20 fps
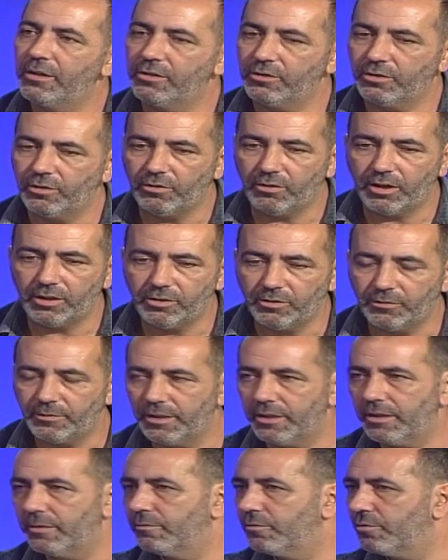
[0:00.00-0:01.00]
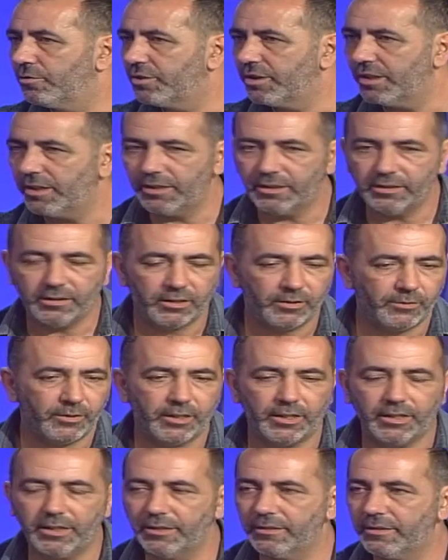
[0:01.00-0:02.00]
Todos los años vienen mucha gente,
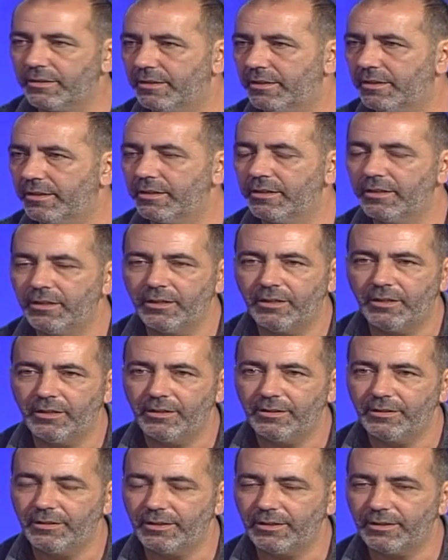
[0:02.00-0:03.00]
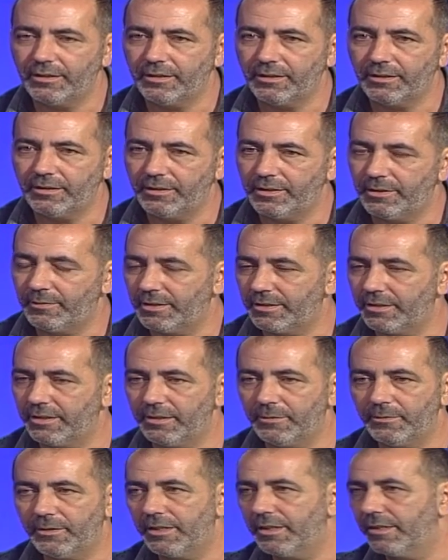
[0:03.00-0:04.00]
viene gente de,
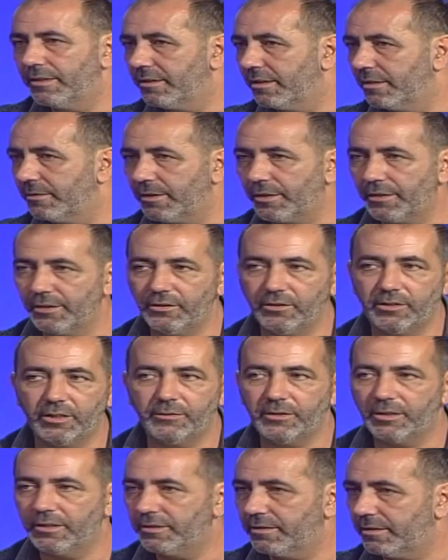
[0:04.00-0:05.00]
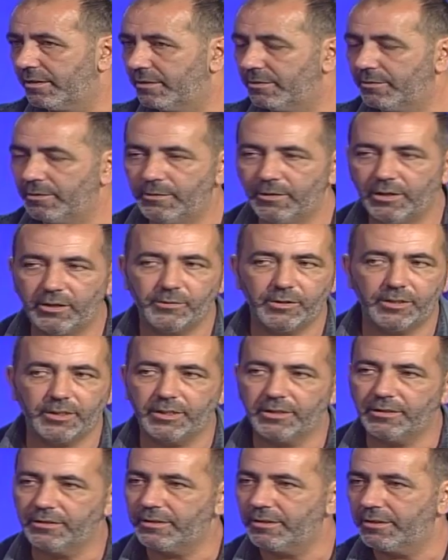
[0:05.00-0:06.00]
Madrid, viene gente de Barcelona, viene gente de Bilbao, viene
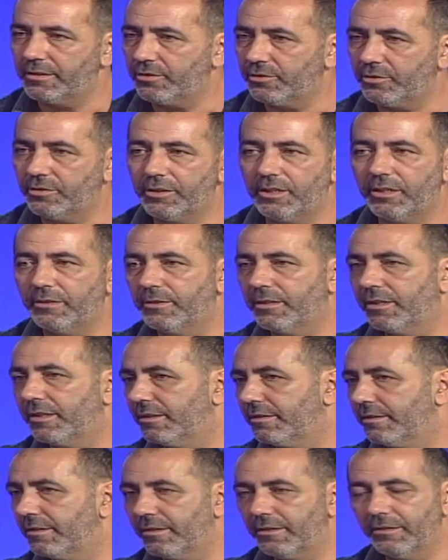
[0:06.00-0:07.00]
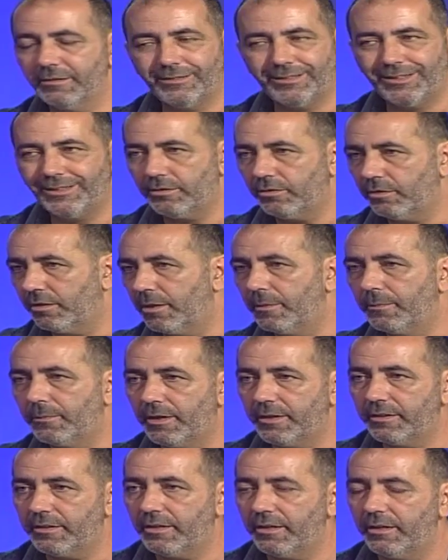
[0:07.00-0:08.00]
gente de Soria, viene gente de toda
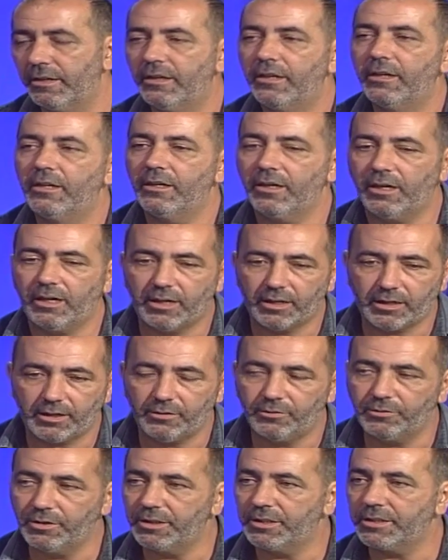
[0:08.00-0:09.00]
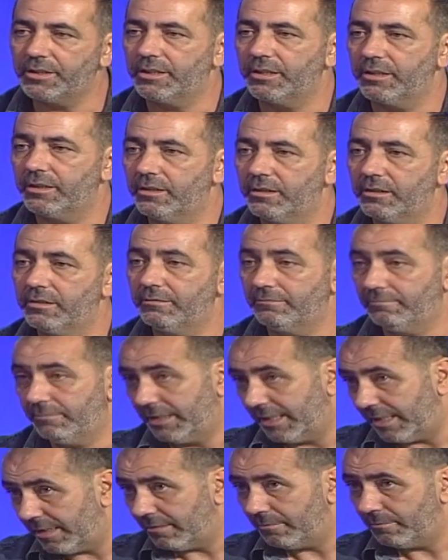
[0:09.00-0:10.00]
España a reunirse.
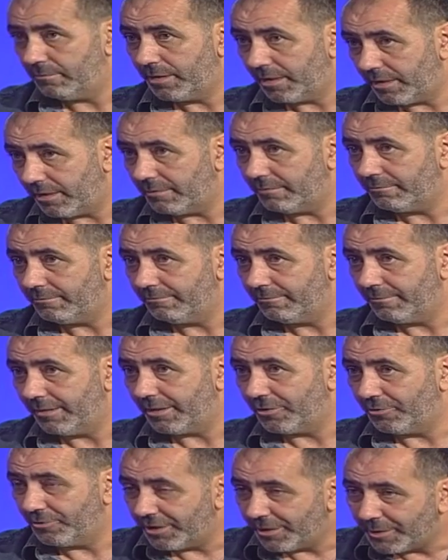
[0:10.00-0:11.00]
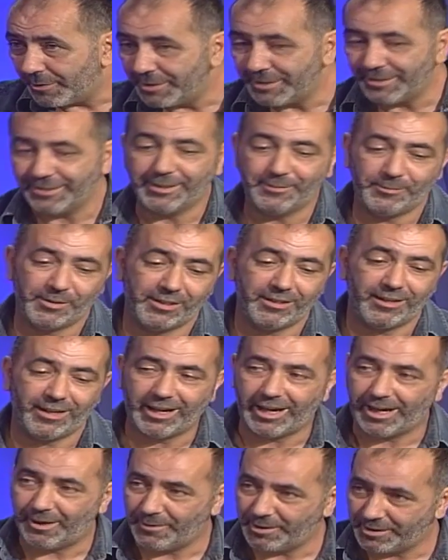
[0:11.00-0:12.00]
Ya vienen exclusivamente también
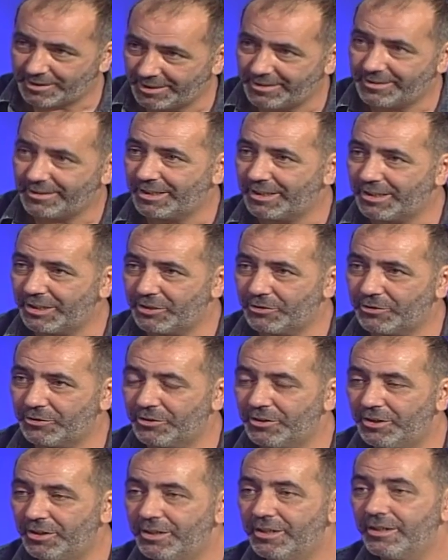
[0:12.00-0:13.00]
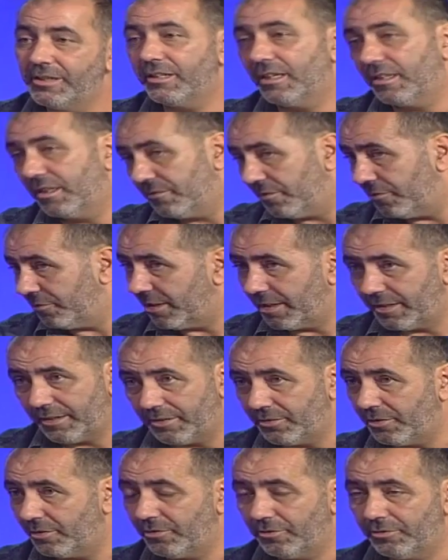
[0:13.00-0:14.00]
a verse entre ellos y a disfrutar
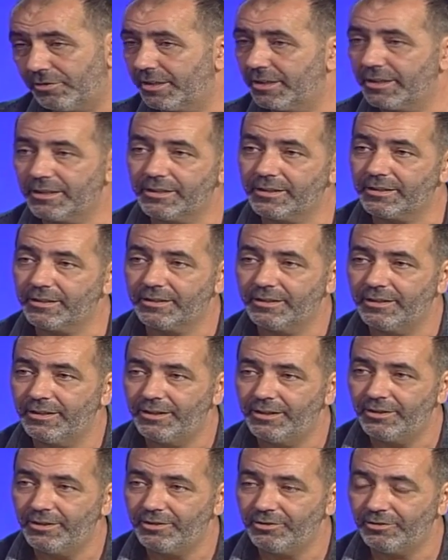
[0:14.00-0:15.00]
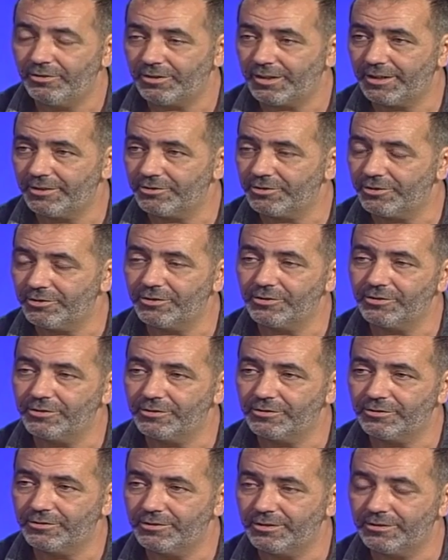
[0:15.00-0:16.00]
de todo lo que, lo que nosotros
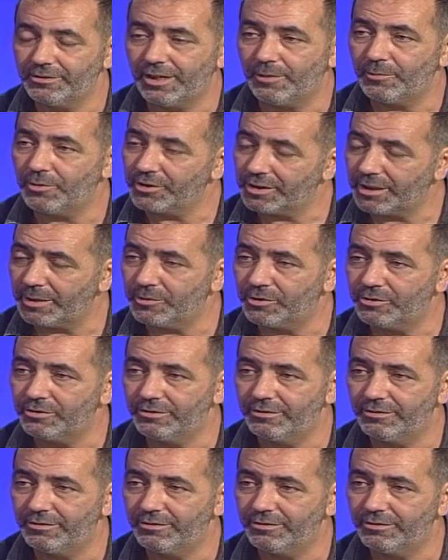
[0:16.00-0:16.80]
aportamos.